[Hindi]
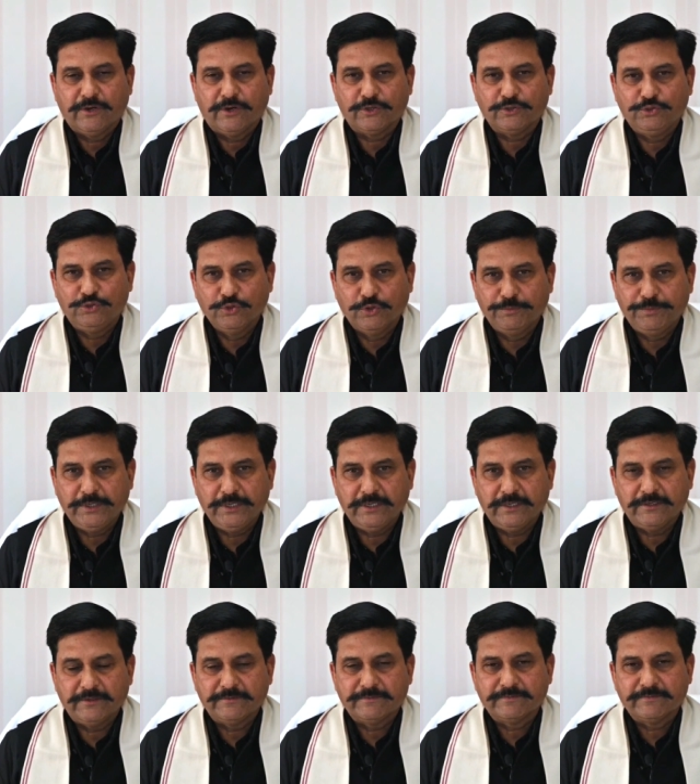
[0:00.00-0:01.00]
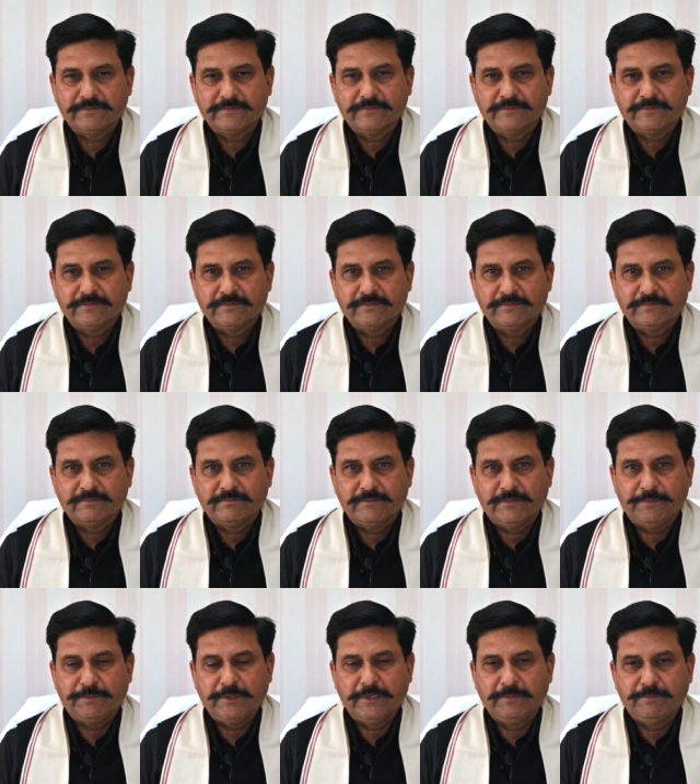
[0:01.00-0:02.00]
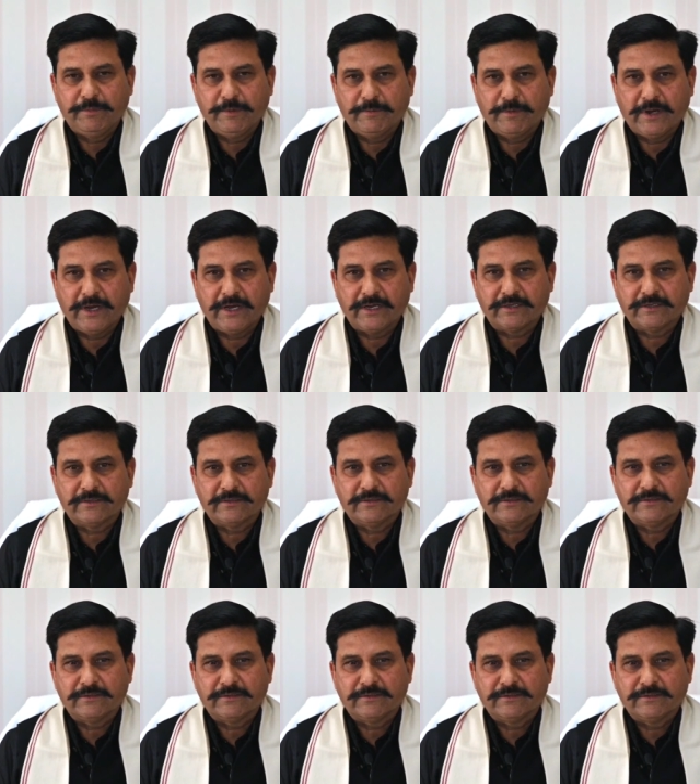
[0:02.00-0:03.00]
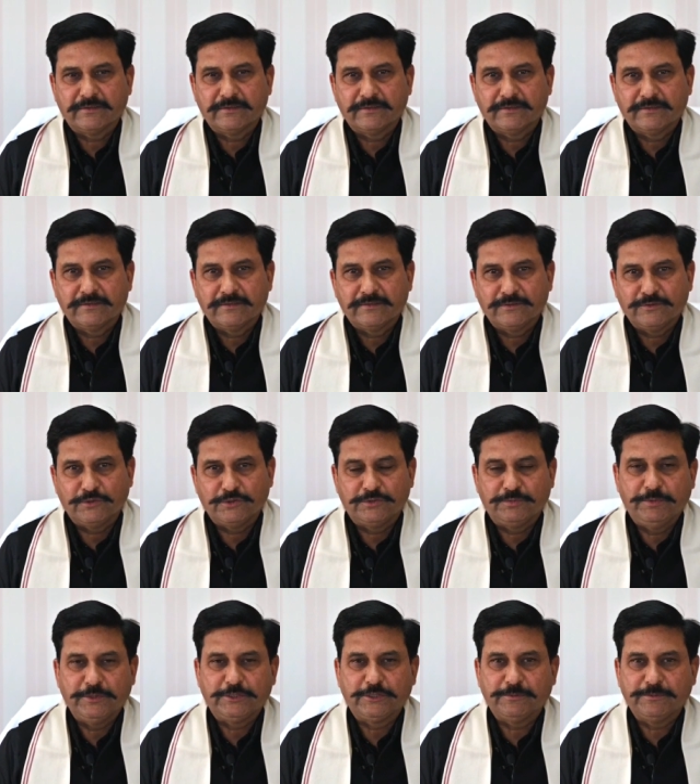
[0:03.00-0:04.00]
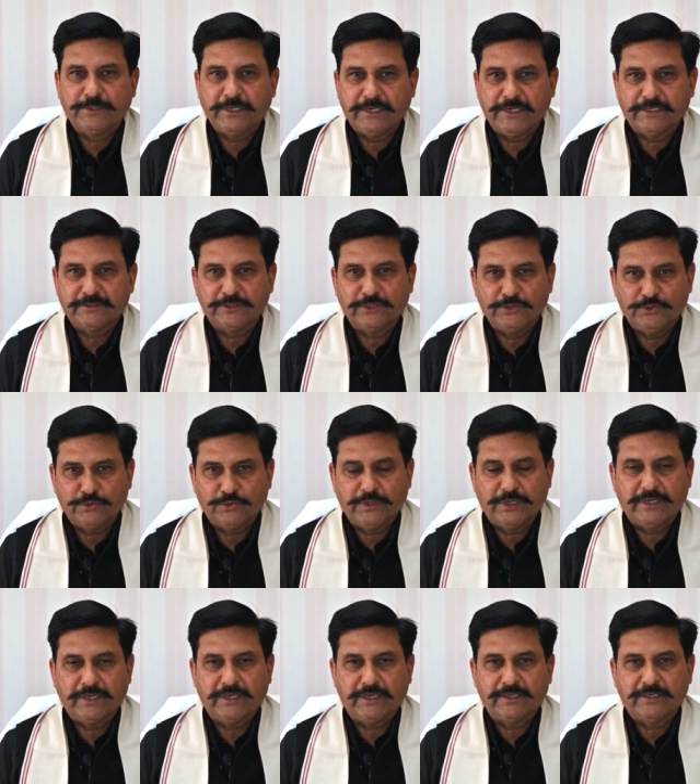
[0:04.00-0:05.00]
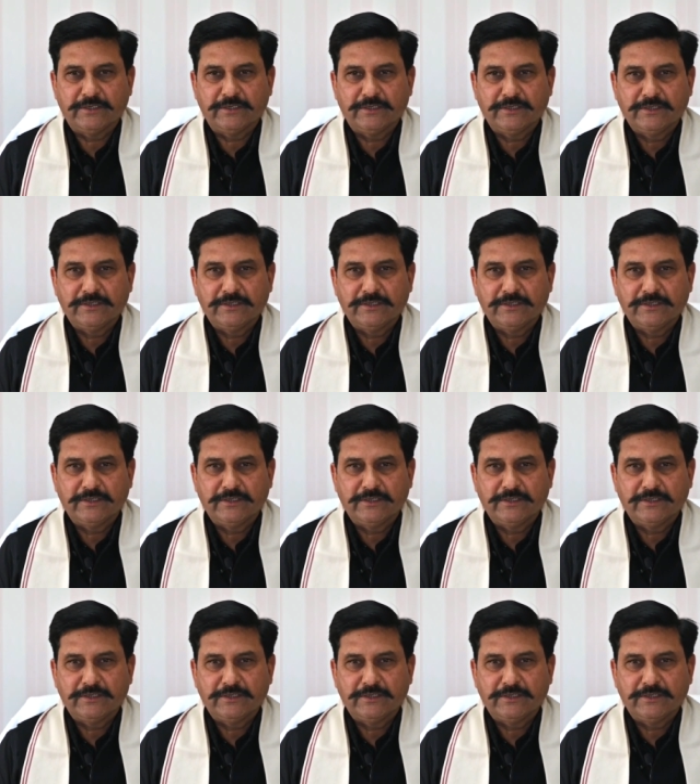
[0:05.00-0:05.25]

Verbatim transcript: और जो भी विभिन्न विभाग जो इस विश्वविद्यालय से जुड़े हैं